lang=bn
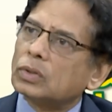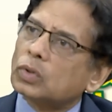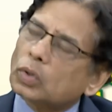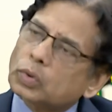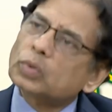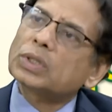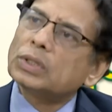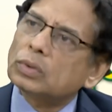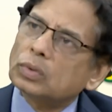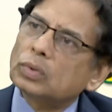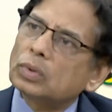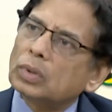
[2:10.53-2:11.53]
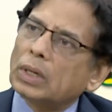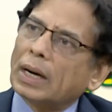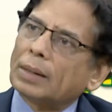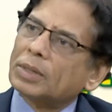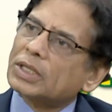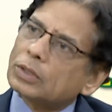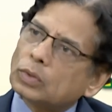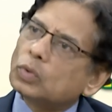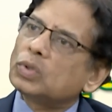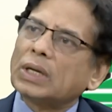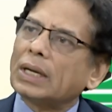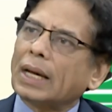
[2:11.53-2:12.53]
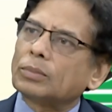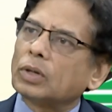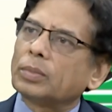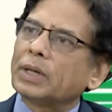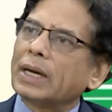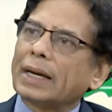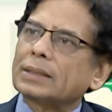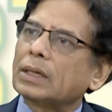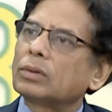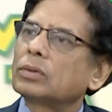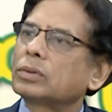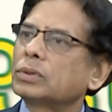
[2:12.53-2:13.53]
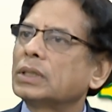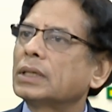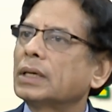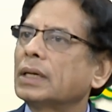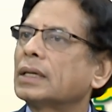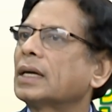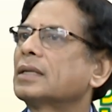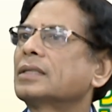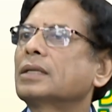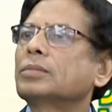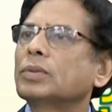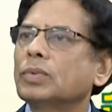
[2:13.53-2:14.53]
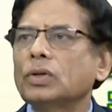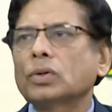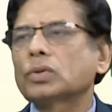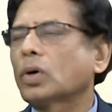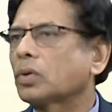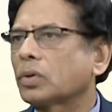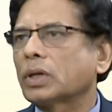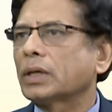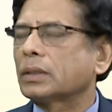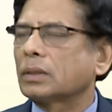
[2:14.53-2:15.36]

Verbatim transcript: তত কিন্তু আমাদের দুইটা লাভ হবে একটা হলো যে এখানে যে বিভিন্ন ধরনের